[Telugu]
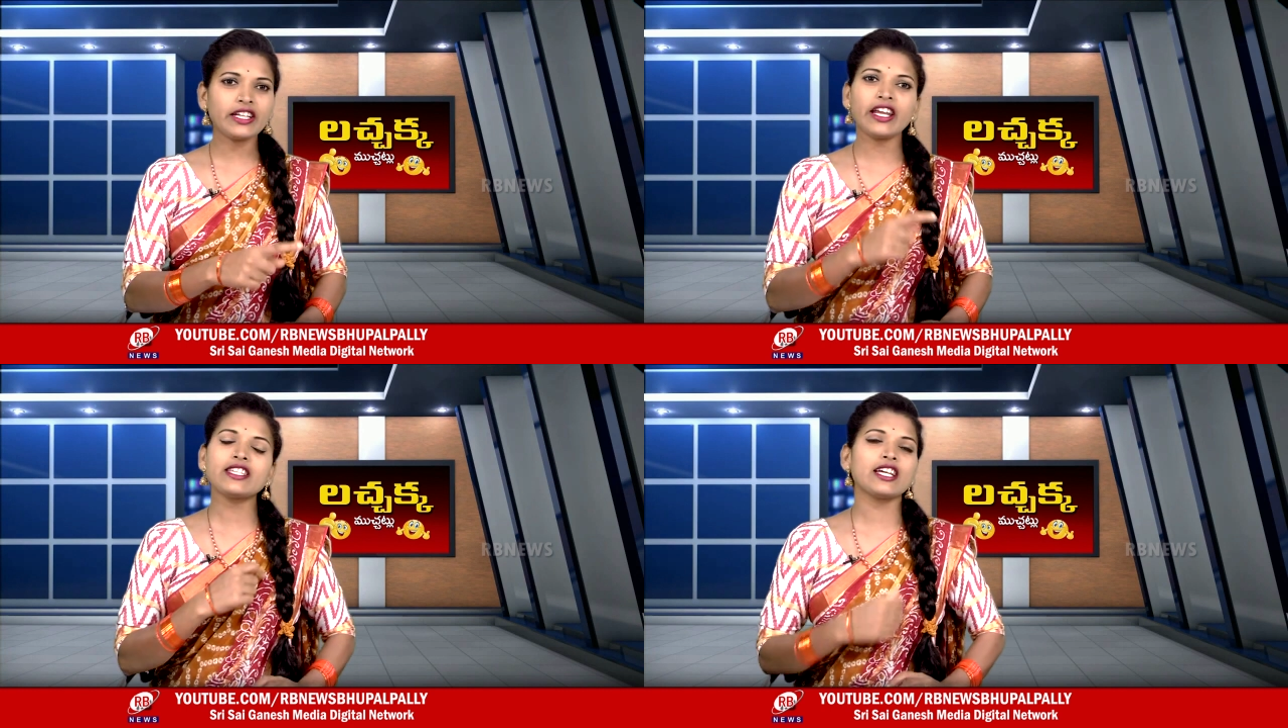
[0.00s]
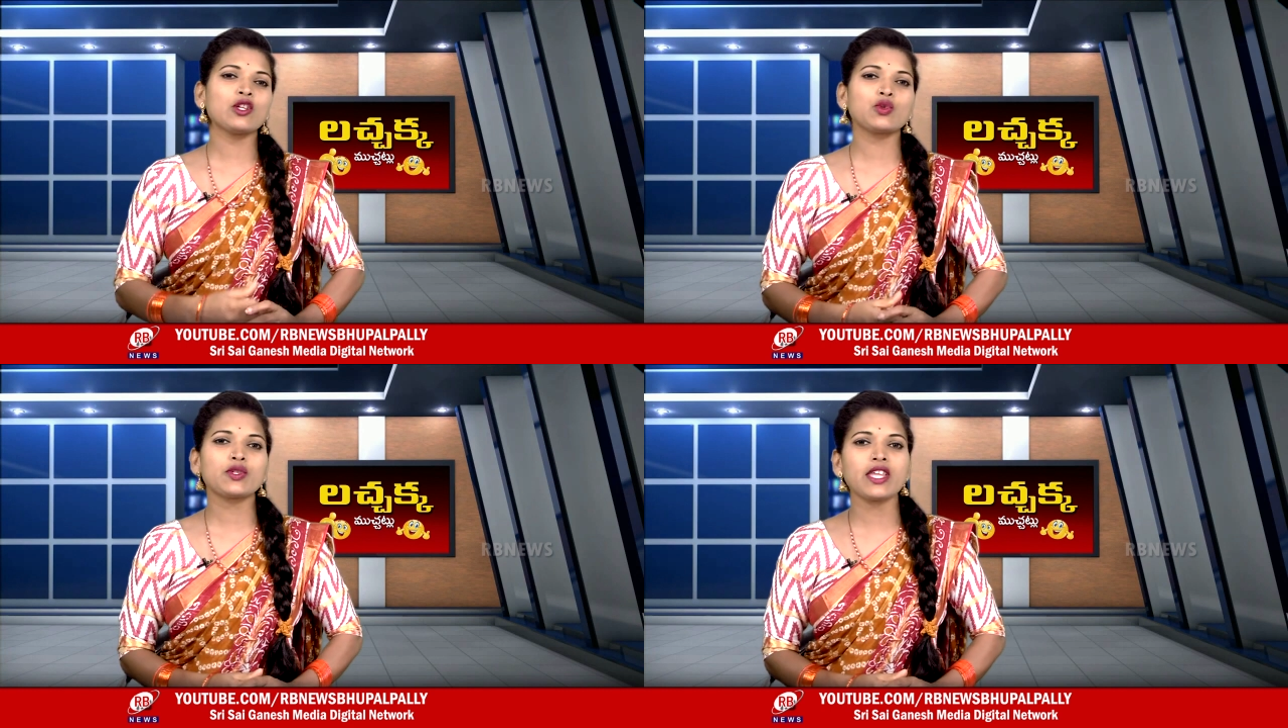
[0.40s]
టీచర్ని
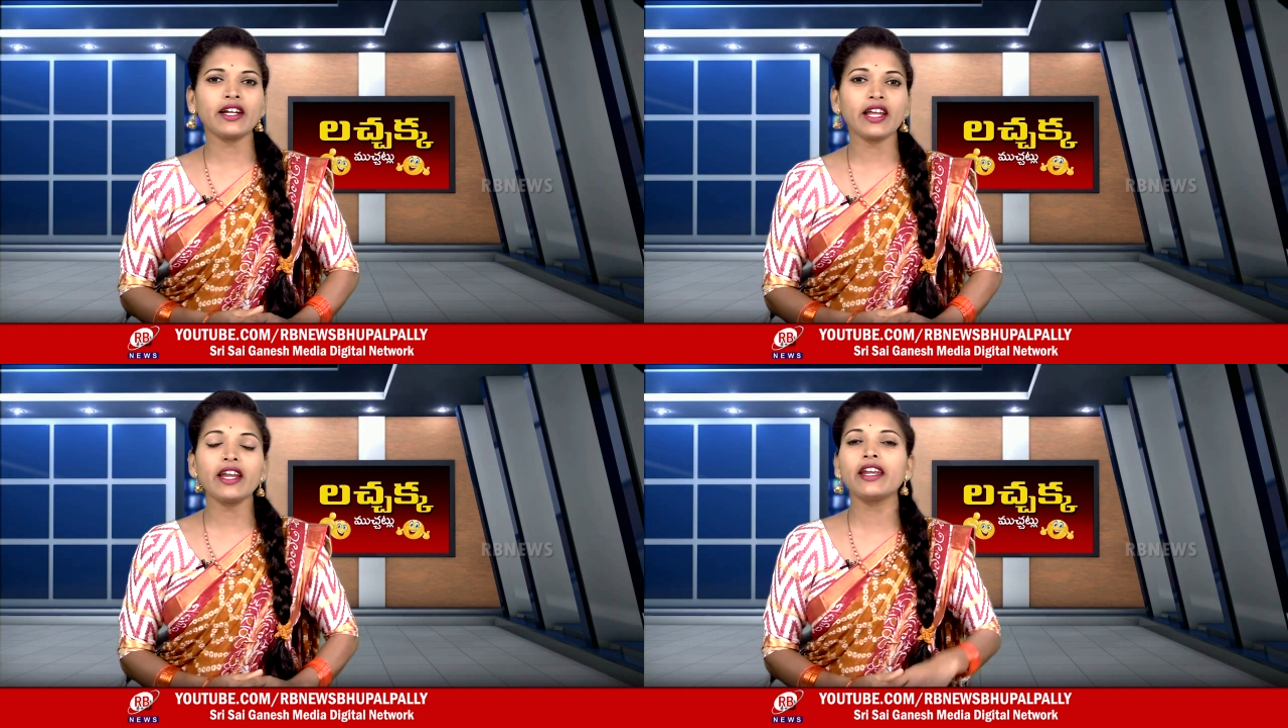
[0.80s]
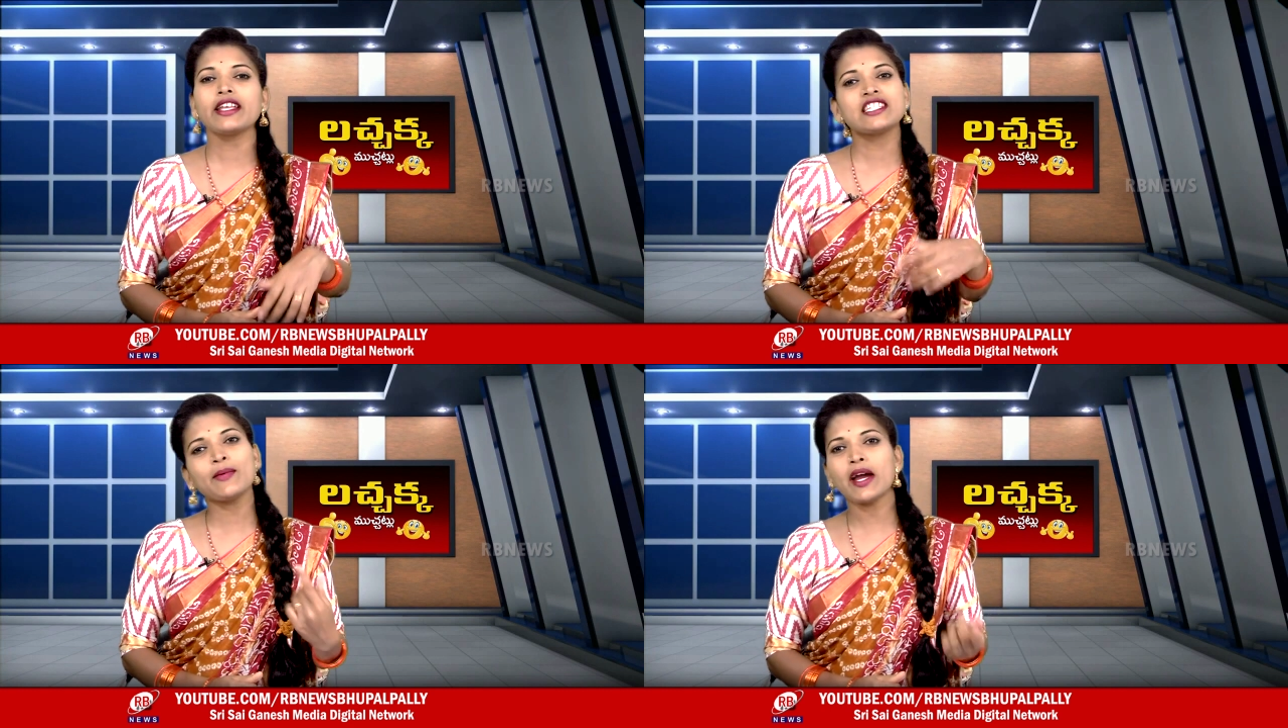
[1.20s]
చూస్తా అంటే
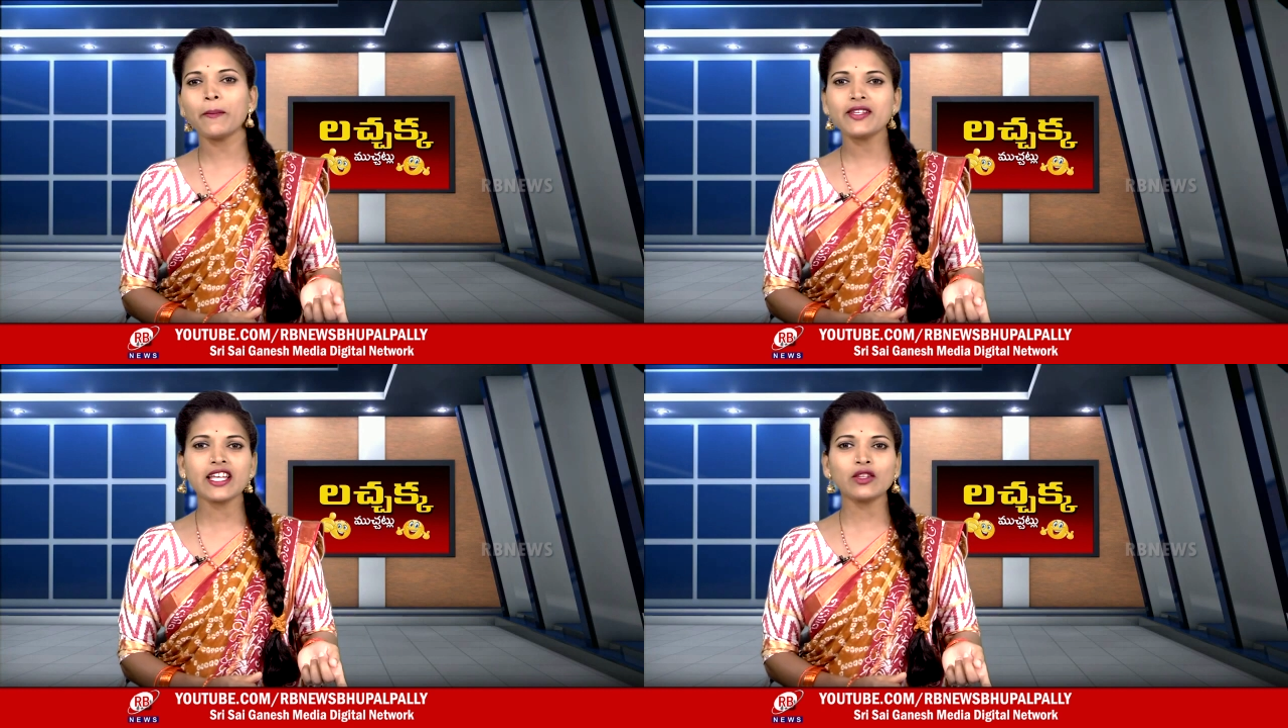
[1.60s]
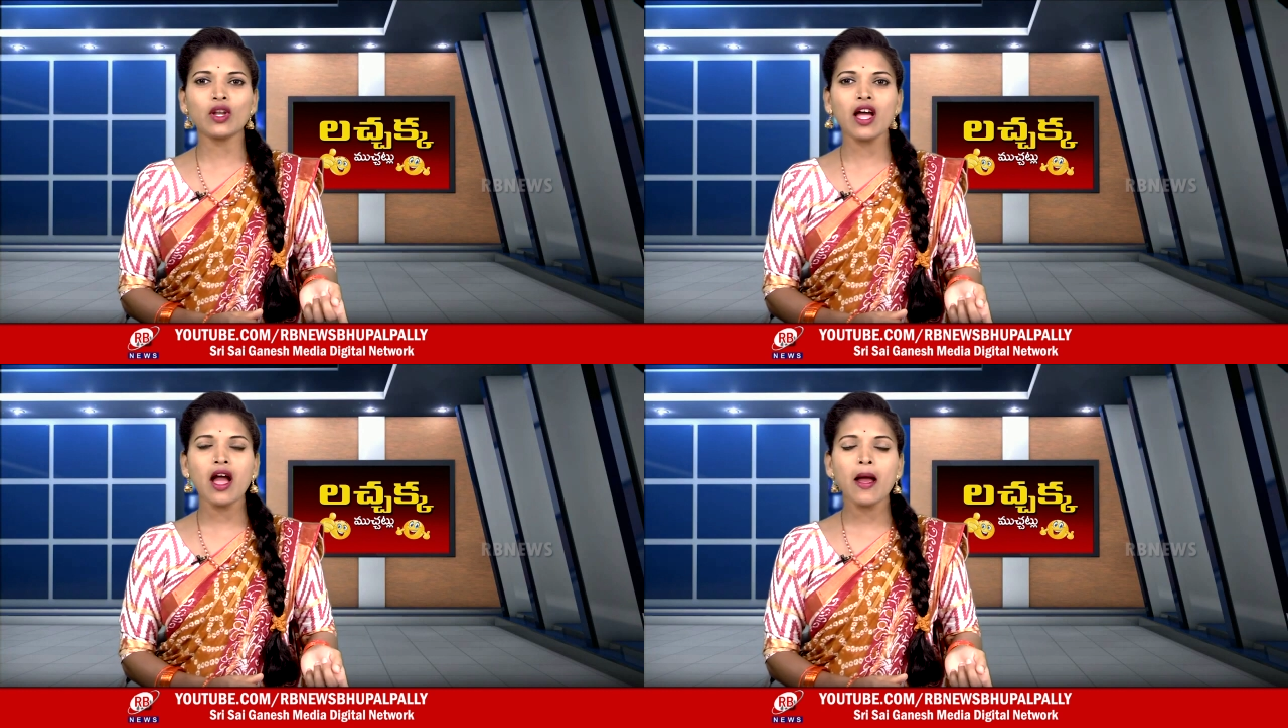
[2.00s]
నిజమే అనిపిస్తుందిలా